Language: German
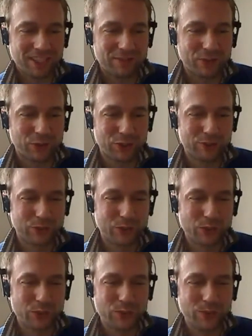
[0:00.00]
äh, von heute
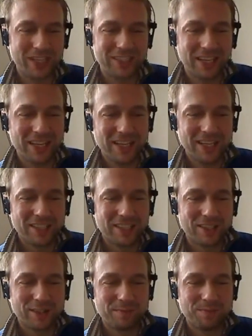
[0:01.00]
früh zu tun hat,
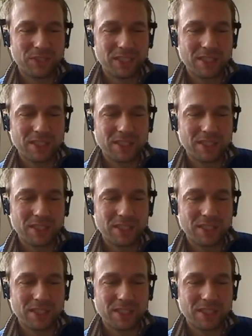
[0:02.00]
ähm,